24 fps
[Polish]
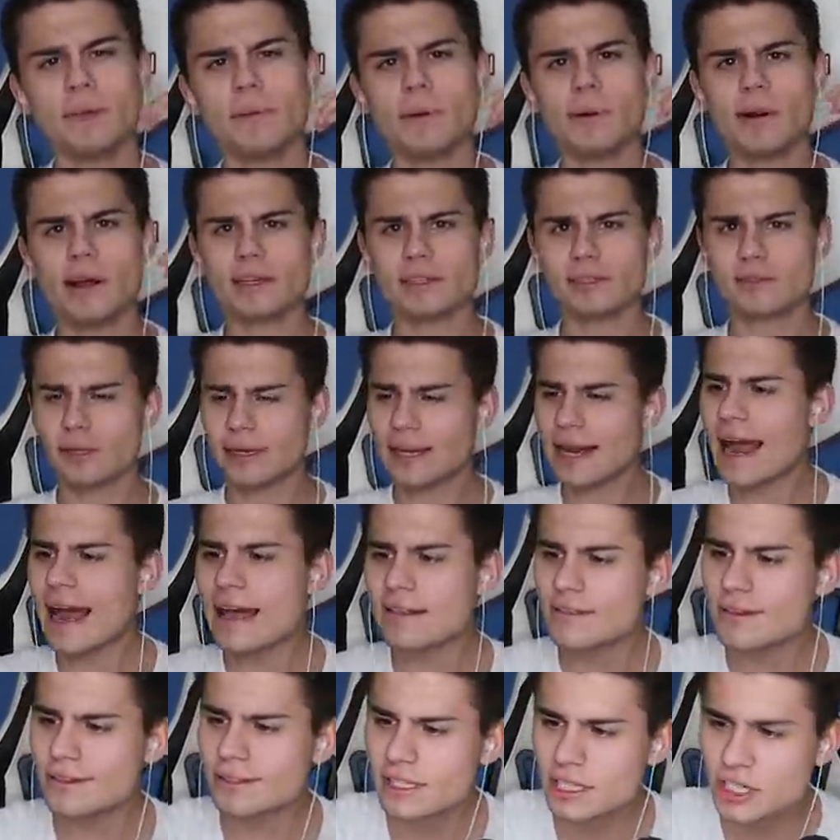po prostu,
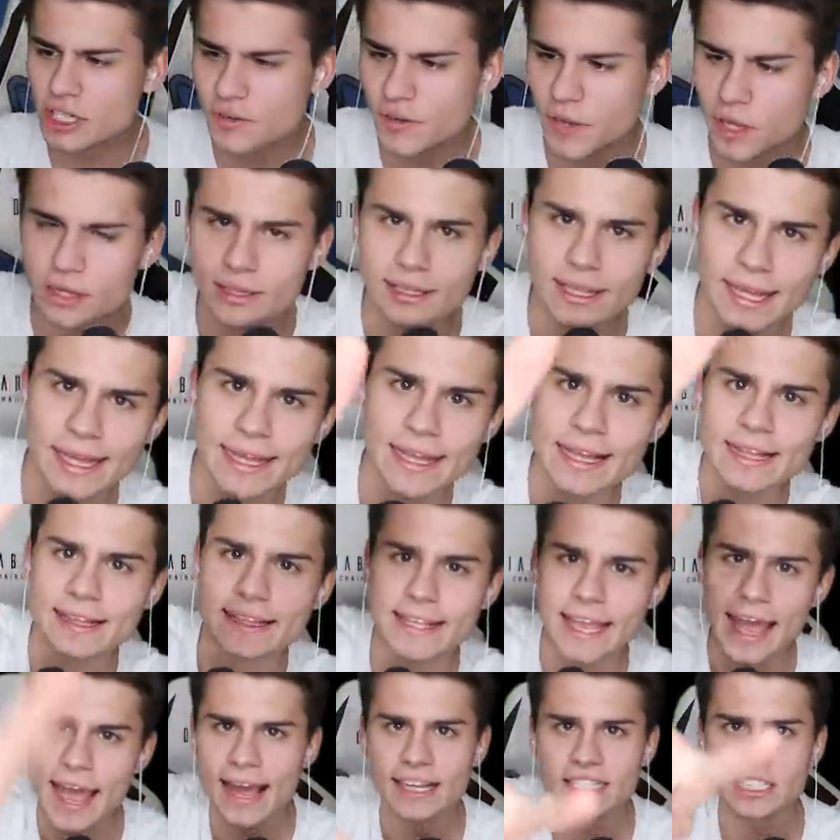kradnąc ze świątyni
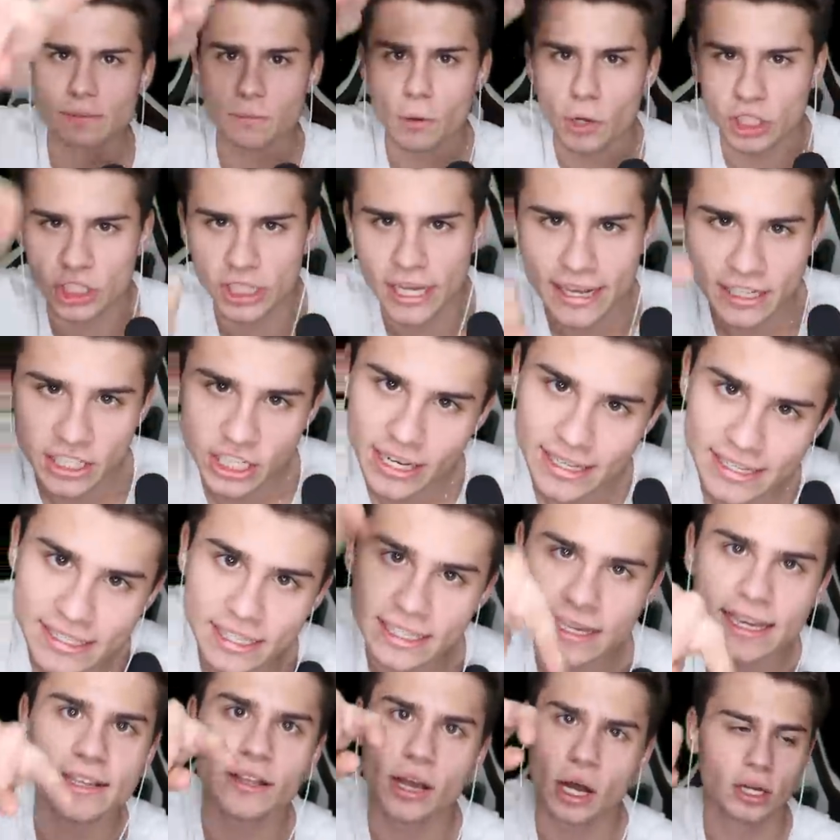też możecie
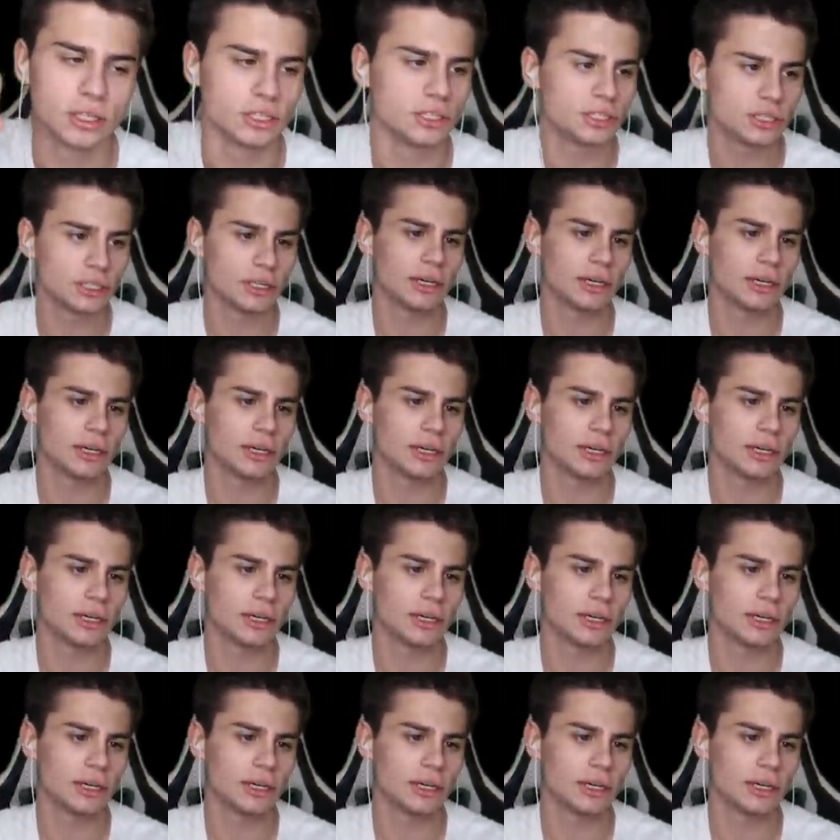zginąć.